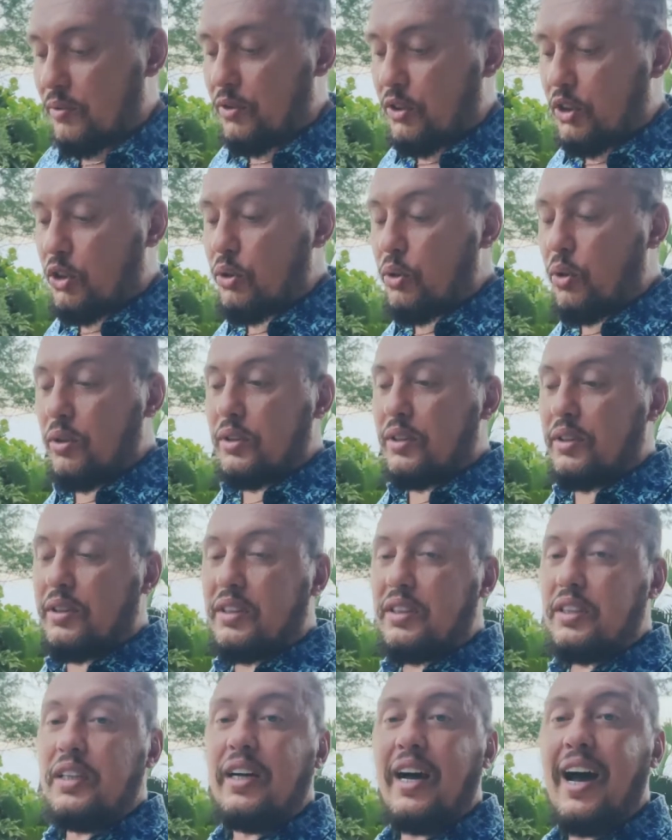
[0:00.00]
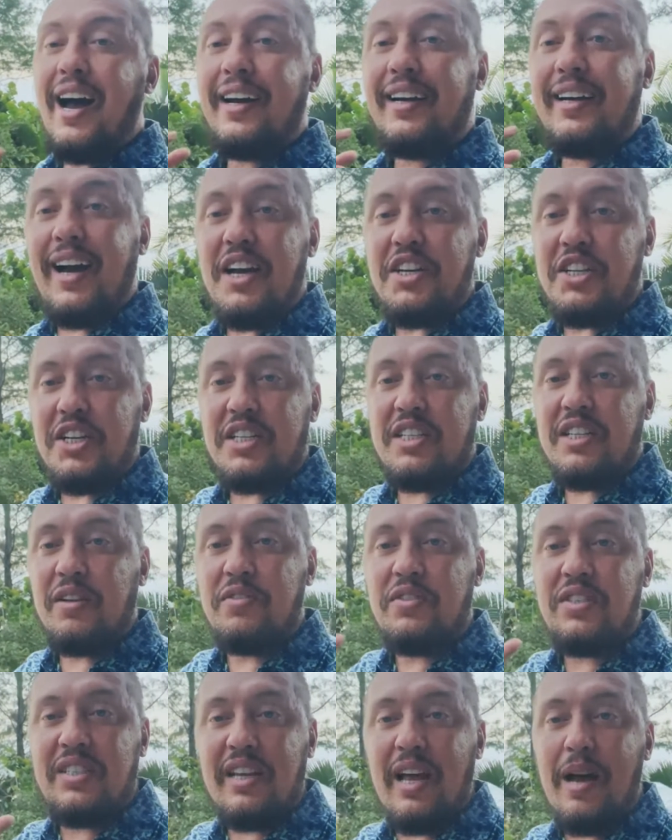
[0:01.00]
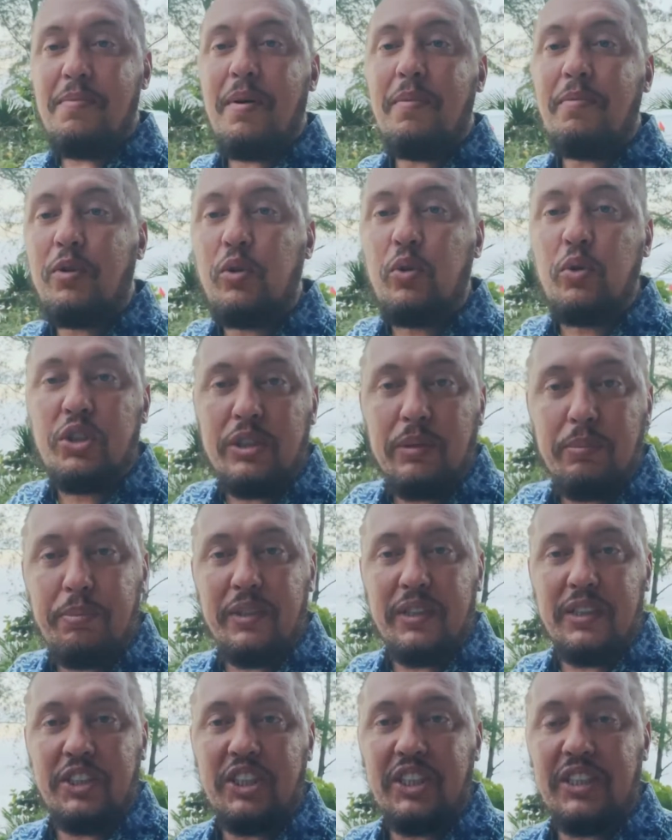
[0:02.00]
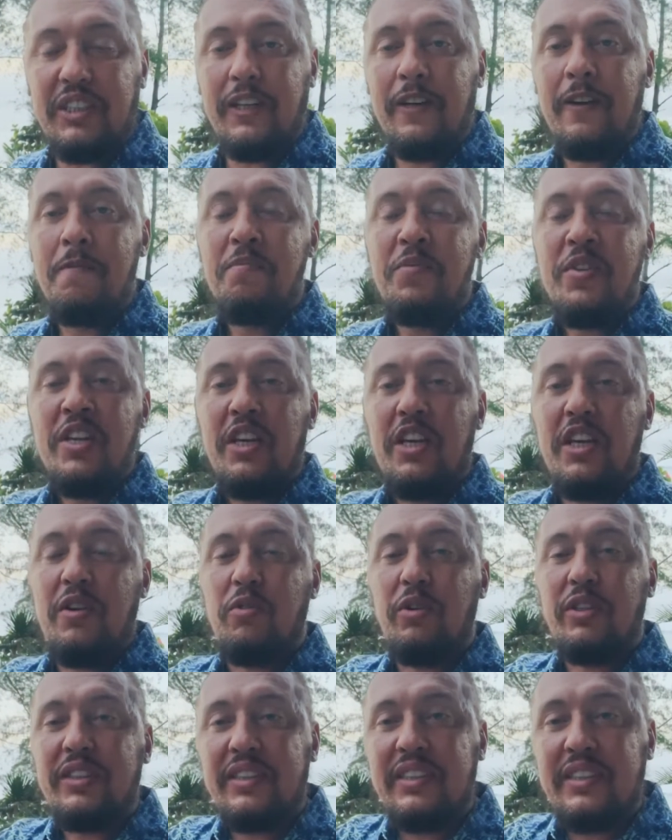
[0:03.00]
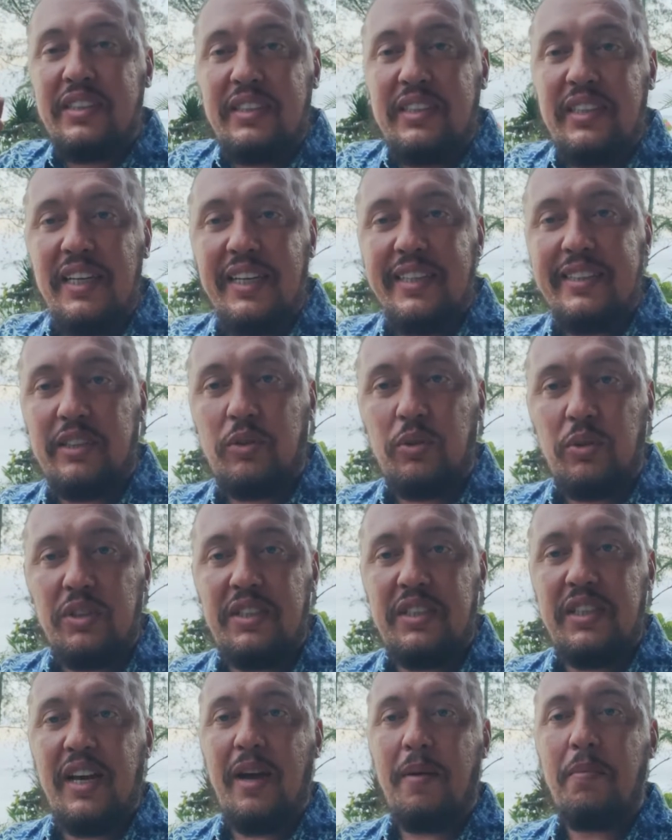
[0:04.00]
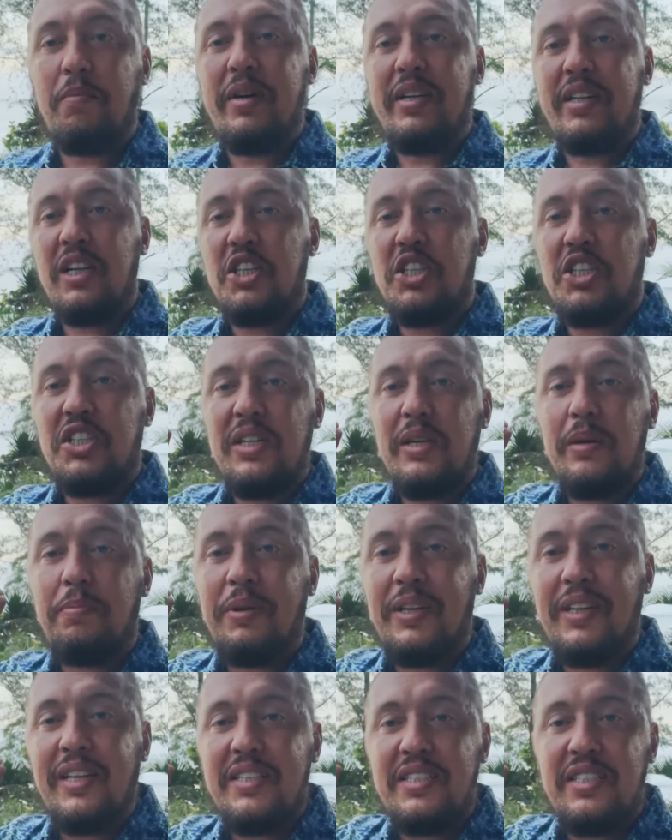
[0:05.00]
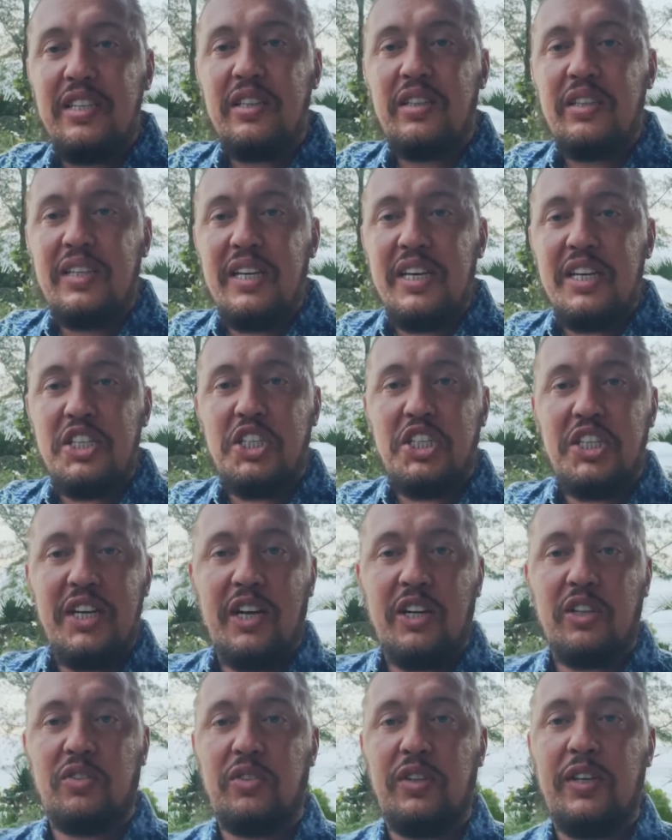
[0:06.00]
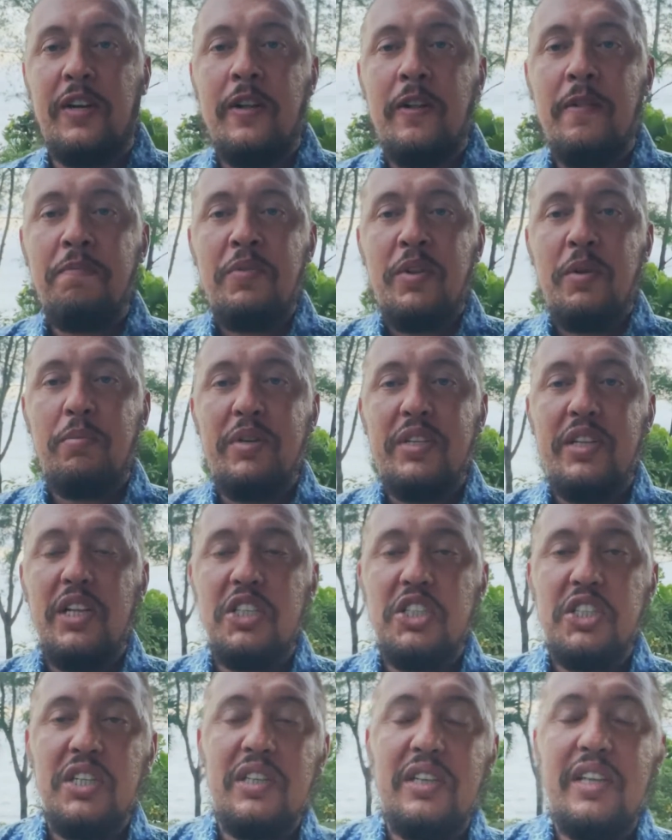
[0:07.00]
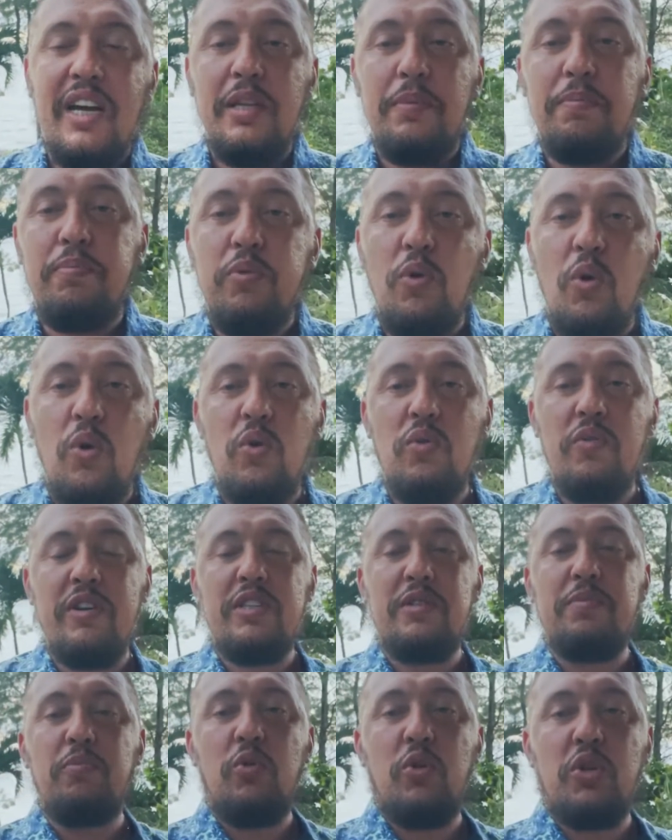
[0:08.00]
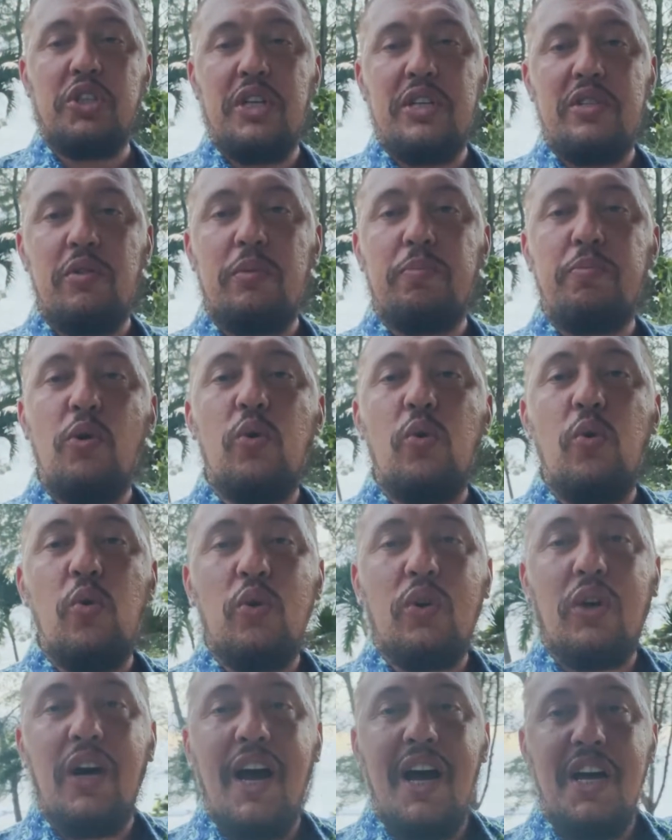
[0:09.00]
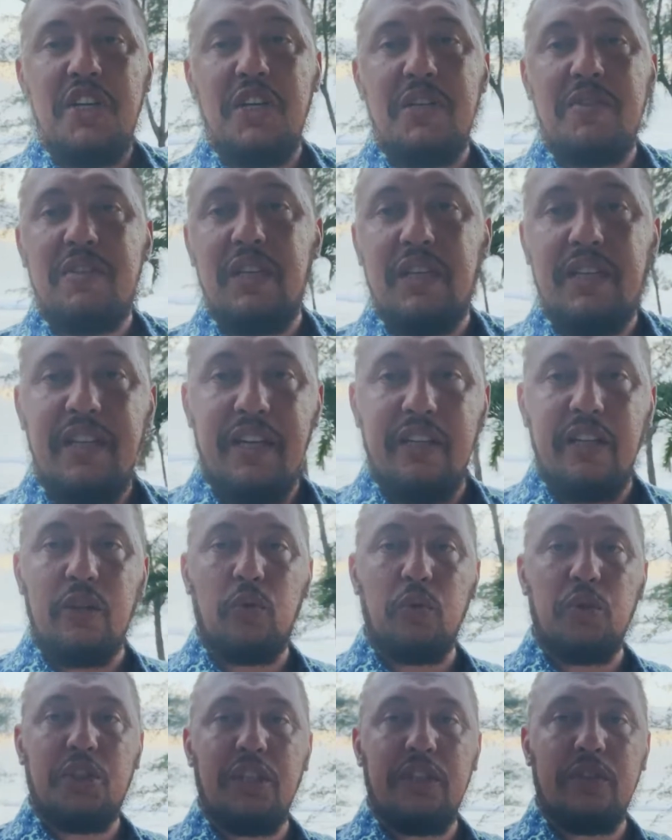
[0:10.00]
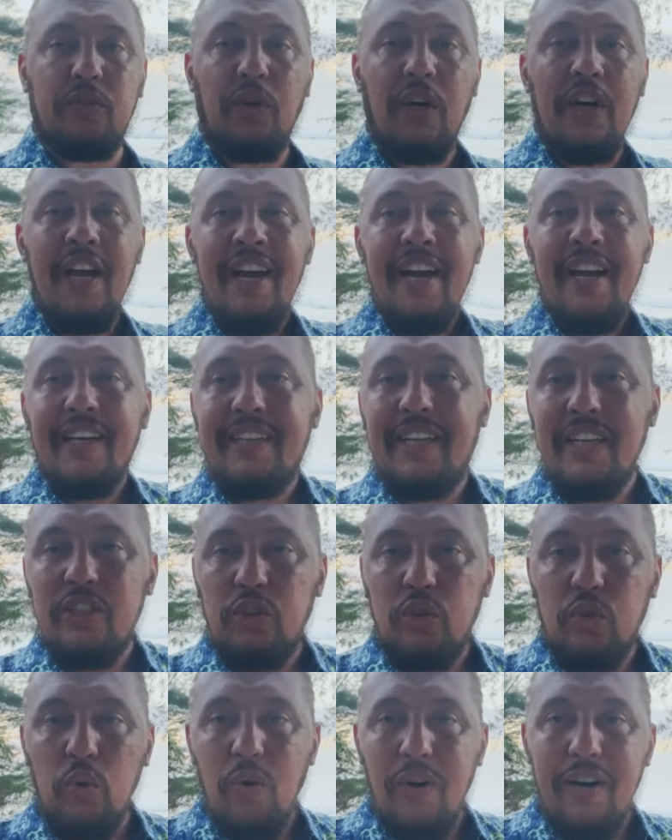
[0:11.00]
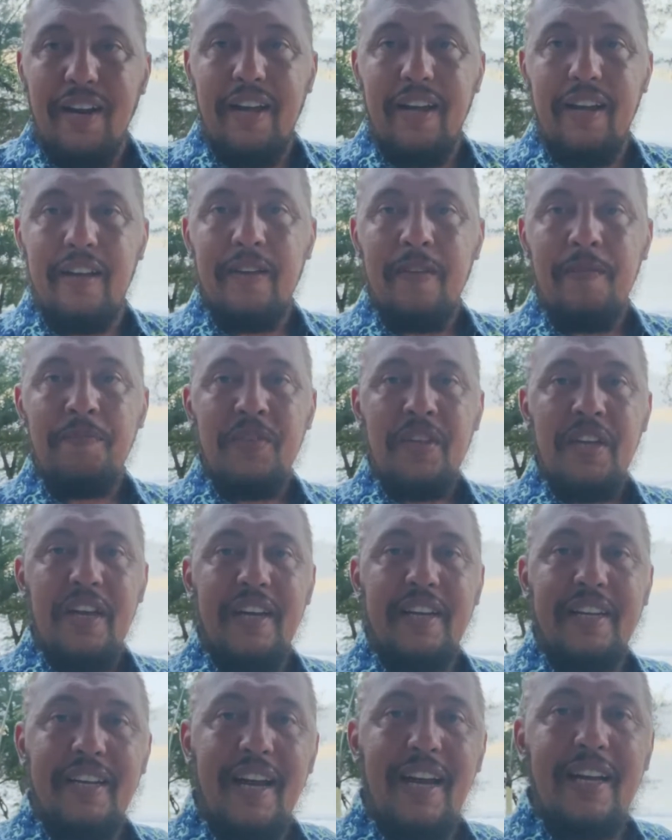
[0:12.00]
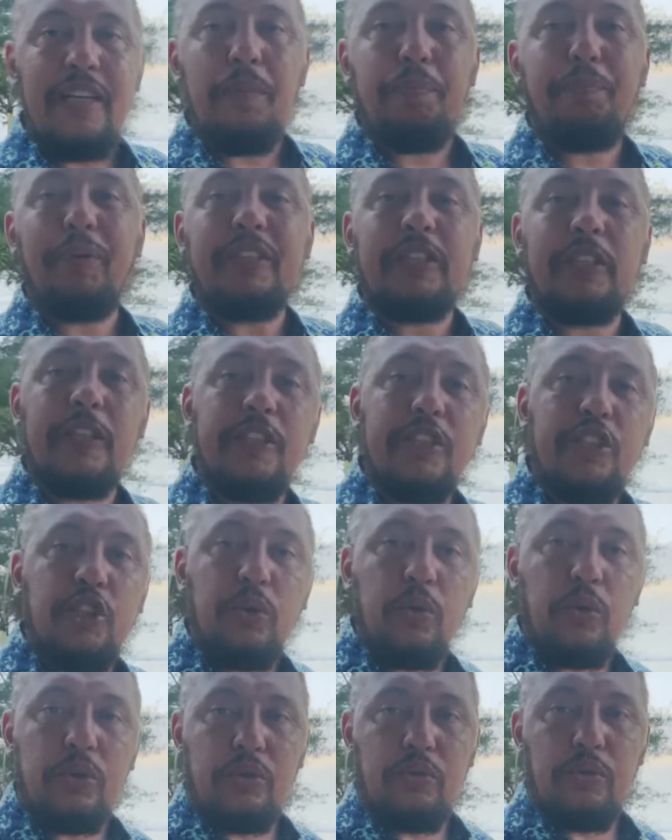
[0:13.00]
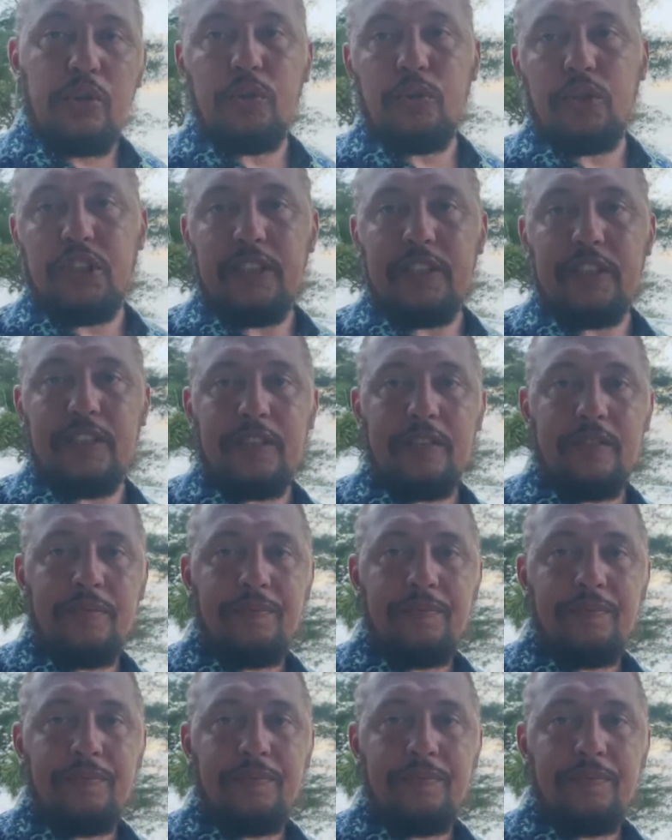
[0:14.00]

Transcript: все, ты окажешься в самом худшем положении. И вот здесь, друзья, мы должны приносить те жертвы. Мы должны дать Богу возможность. Вот Бог укажет всегда на ту жертву, которая реально потрясет твою жизнь.